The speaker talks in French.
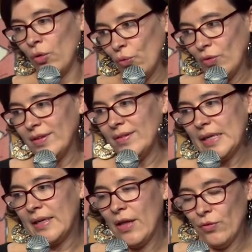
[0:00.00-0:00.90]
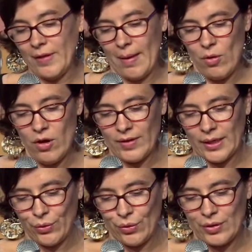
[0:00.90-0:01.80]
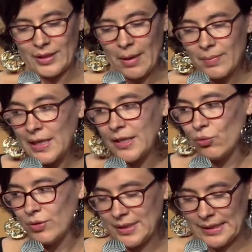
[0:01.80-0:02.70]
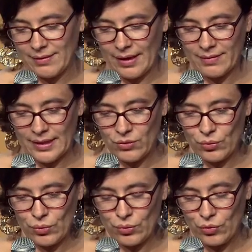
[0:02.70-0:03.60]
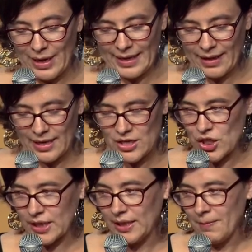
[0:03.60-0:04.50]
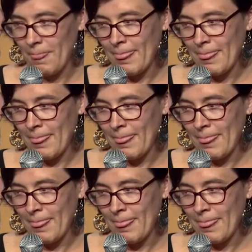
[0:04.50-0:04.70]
Donc c'était le cas notamment avec Kabili Twist qui traitait de, de la guerre d'Algérie.